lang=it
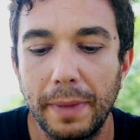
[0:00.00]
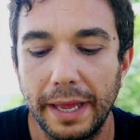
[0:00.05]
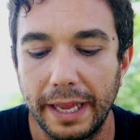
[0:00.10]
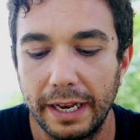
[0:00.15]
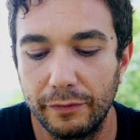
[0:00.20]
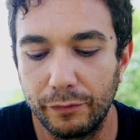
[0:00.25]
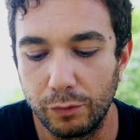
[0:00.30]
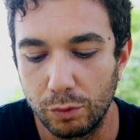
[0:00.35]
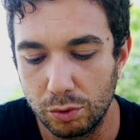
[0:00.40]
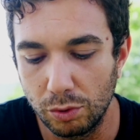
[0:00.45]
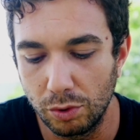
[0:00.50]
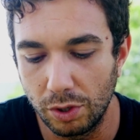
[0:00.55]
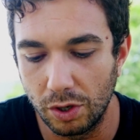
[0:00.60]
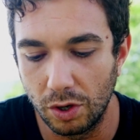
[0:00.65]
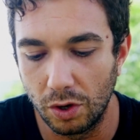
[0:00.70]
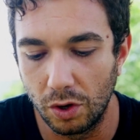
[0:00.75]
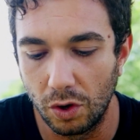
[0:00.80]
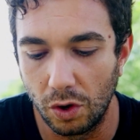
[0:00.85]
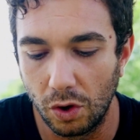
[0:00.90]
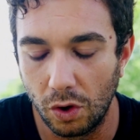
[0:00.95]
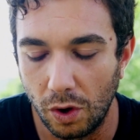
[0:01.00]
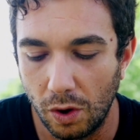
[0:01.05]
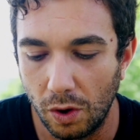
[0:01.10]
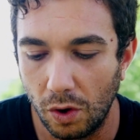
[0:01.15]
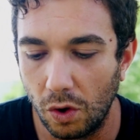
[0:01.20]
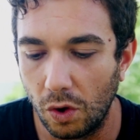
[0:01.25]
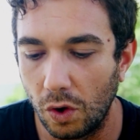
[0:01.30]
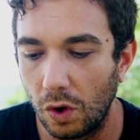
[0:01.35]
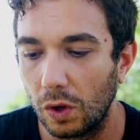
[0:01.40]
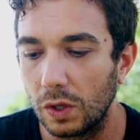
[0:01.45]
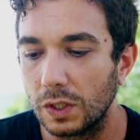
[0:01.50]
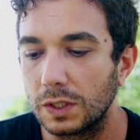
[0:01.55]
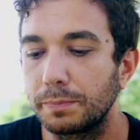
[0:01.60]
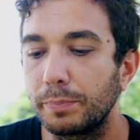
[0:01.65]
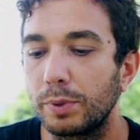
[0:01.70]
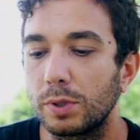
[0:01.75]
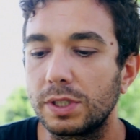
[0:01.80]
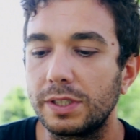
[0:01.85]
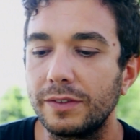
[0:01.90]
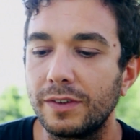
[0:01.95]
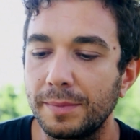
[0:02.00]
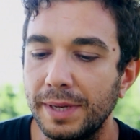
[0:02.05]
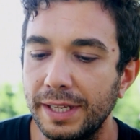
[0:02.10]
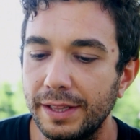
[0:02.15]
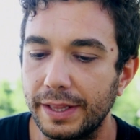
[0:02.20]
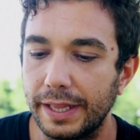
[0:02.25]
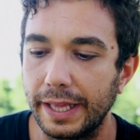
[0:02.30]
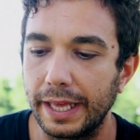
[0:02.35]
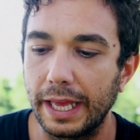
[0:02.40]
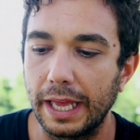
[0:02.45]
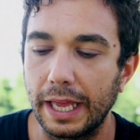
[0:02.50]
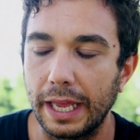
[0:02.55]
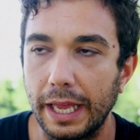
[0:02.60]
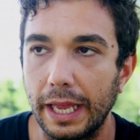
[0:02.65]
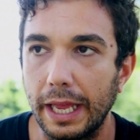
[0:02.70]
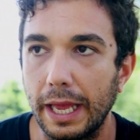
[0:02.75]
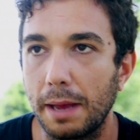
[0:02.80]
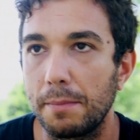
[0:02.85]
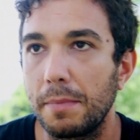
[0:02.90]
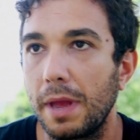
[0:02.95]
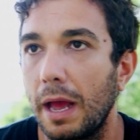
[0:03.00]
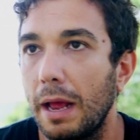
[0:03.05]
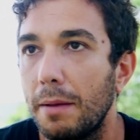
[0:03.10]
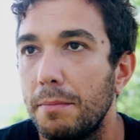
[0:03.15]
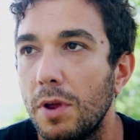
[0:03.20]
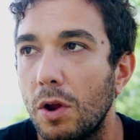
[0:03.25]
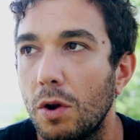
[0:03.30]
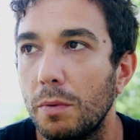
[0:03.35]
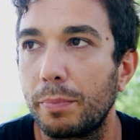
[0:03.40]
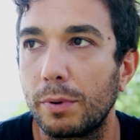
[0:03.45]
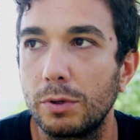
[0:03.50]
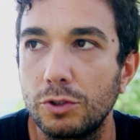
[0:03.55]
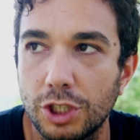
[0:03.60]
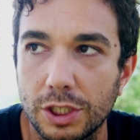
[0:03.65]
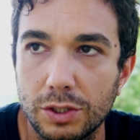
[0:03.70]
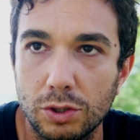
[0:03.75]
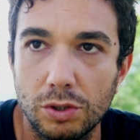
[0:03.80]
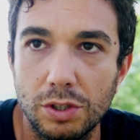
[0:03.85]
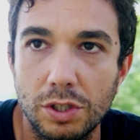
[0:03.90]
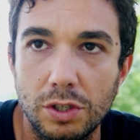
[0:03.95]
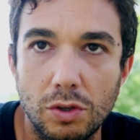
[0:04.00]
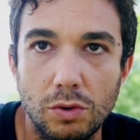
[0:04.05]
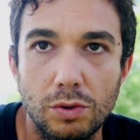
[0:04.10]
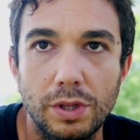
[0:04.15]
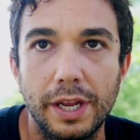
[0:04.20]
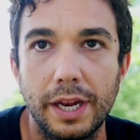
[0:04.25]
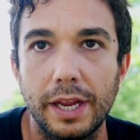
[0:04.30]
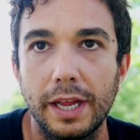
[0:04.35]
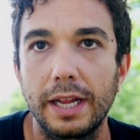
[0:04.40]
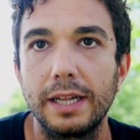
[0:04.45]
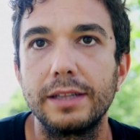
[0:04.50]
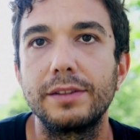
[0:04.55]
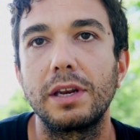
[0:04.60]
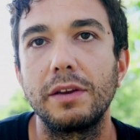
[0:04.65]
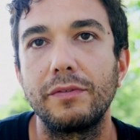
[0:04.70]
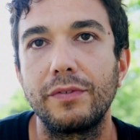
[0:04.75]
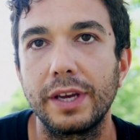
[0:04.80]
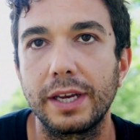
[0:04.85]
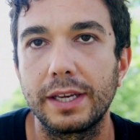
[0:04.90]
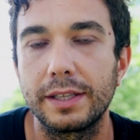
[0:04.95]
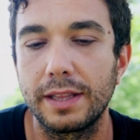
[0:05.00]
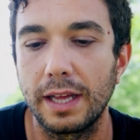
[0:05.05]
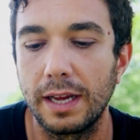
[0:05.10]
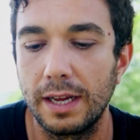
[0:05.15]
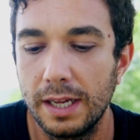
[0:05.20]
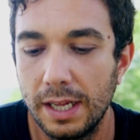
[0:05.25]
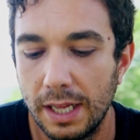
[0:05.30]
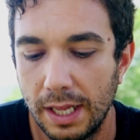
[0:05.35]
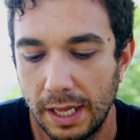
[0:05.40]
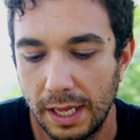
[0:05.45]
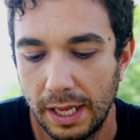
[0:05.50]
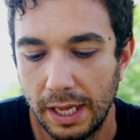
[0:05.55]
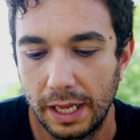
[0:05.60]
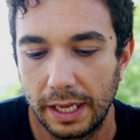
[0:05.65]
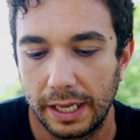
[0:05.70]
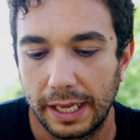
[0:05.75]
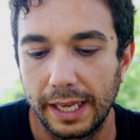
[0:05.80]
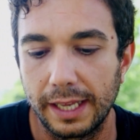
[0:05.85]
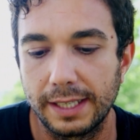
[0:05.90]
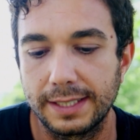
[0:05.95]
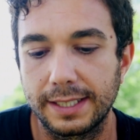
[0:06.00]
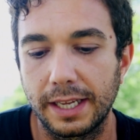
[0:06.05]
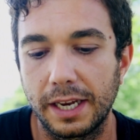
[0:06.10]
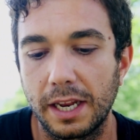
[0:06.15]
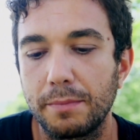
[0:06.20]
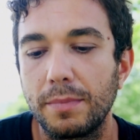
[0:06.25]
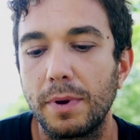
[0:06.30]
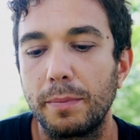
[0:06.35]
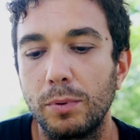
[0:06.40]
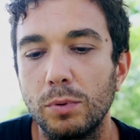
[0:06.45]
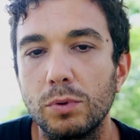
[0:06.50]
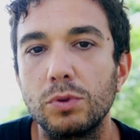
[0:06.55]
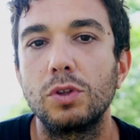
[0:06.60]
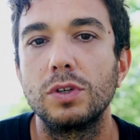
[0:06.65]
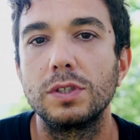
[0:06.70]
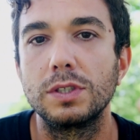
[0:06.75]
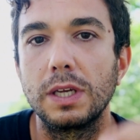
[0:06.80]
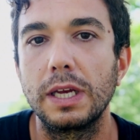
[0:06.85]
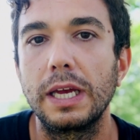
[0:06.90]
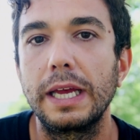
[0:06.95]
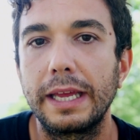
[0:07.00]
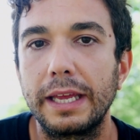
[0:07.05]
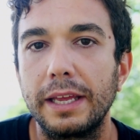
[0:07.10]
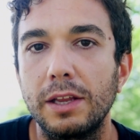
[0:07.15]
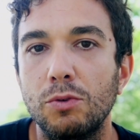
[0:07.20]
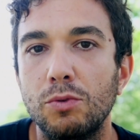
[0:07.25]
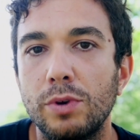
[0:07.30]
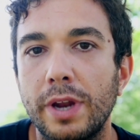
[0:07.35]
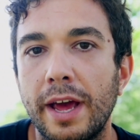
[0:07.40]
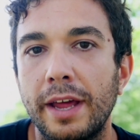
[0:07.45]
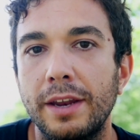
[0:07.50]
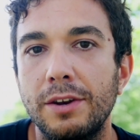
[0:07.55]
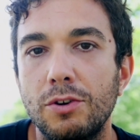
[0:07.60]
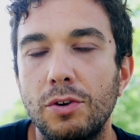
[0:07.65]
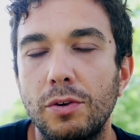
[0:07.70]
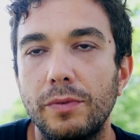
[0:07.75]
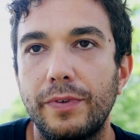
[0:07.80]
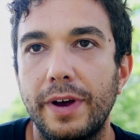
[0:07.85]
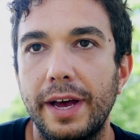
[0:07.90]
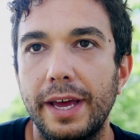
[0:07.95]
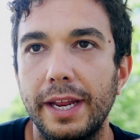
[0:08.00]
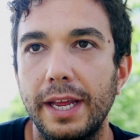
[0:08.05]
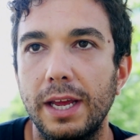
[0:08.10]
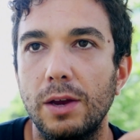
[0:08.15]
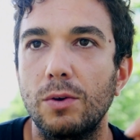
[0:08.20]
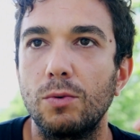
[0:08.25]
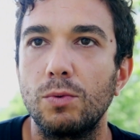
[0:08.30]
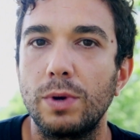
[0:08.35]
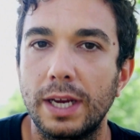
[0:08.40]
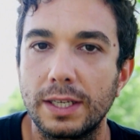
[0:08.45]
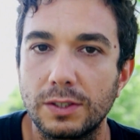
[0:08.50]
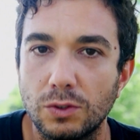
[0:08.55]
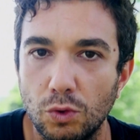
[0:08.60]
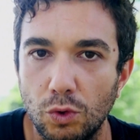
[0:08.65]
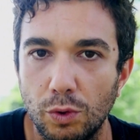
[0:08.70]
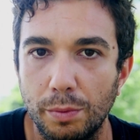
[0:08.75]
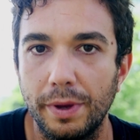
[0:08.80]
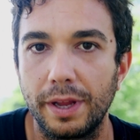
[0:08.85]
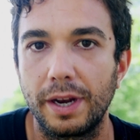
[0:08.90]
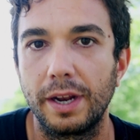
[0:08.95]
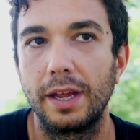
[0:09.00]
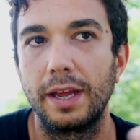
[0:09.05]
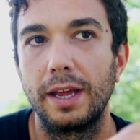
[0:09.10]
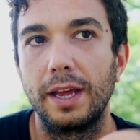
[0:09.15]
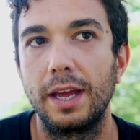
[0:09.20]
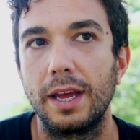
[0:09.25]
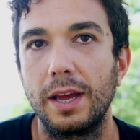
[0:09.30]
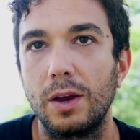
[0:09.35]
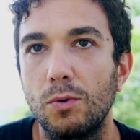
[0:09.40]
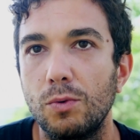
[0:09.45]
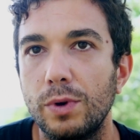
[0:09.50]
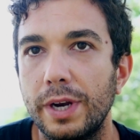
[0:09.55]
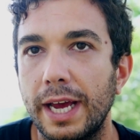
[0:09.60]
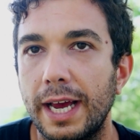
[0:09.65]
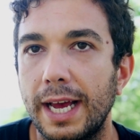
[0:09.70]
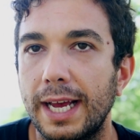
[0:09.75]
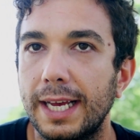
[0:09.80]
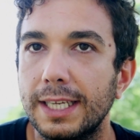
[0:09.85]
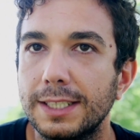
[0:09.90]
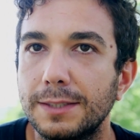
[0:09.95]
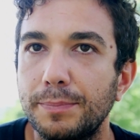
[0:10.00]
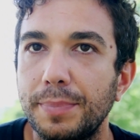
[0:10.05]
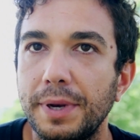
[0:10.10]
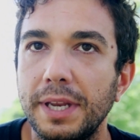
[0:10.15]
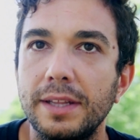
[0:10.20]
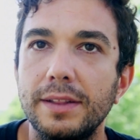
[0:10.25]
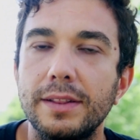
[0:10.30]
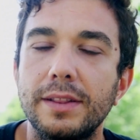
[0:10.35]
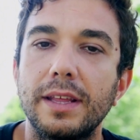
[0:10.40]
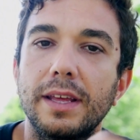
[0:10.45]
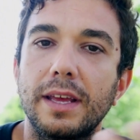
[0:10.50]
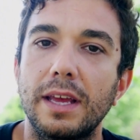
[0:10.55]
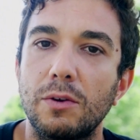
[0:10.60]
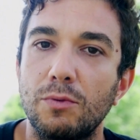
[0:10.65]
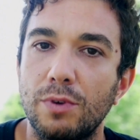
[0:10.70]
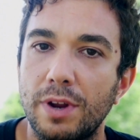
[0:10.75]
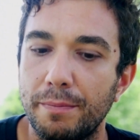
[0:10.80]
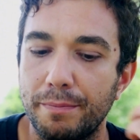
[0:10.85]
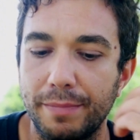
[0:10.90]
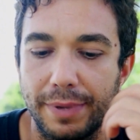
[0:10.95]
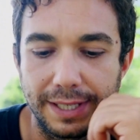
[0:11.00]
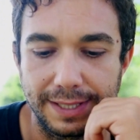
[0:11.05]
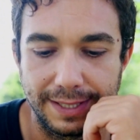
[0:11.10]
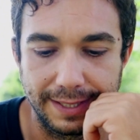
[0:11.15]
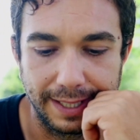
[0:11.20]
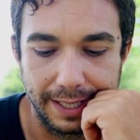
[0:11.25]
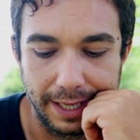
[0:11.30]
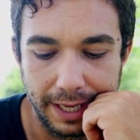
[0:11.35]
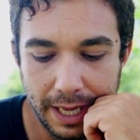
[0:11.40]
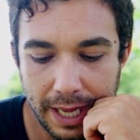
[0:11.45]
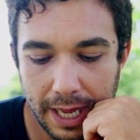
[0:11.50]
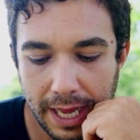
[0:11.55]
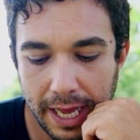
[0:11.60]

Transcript: Beh, il futuro sportivamente abbiamo il progetto di chiudere il trifecta che sarebbe appunto in un anno fare una super, eh, una sprint e una beast